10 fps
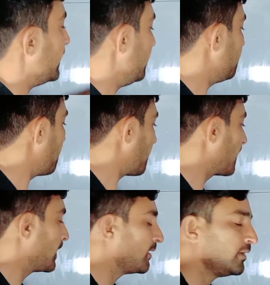है
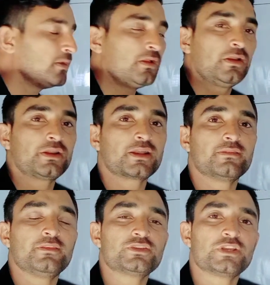
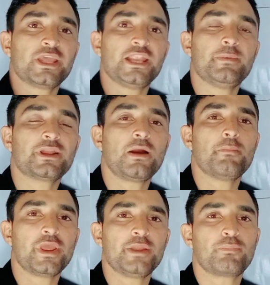ट्रांजिशन एलिमेंट का
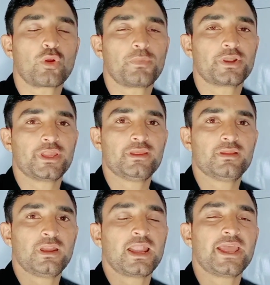मेन प्रॉपर्टी
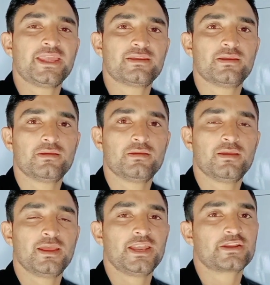लाइक
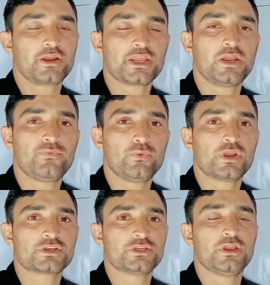इलेक्ट्रॉनिक
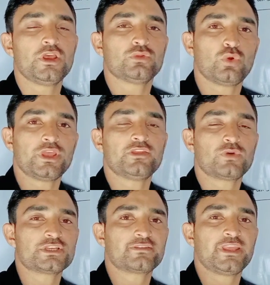कन्फ्यूग्रेशन तो इस
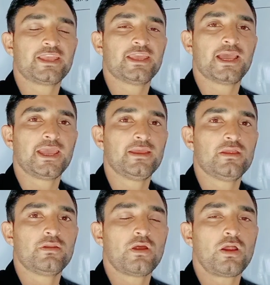वजह से ये क्या है
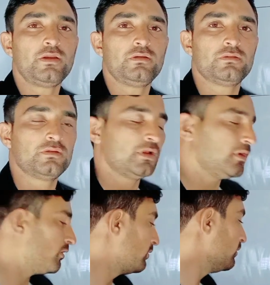नॉन
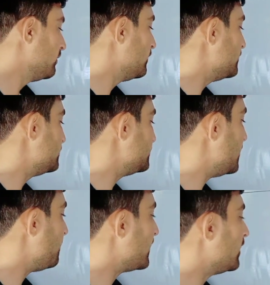
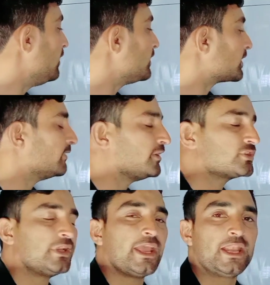टिपिकल
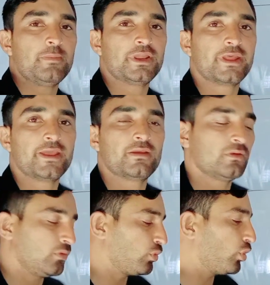ट्रांजिशन एलिमेंट है
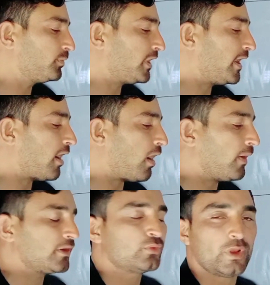ग्रुप थ्री
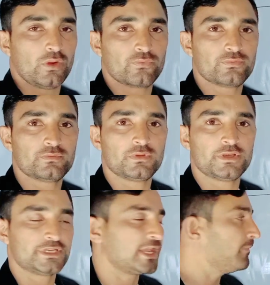आवर ट्वेल्व
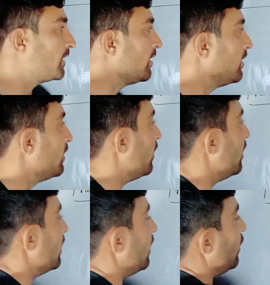ठीक है
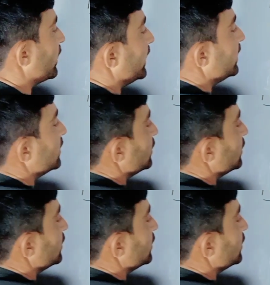ओके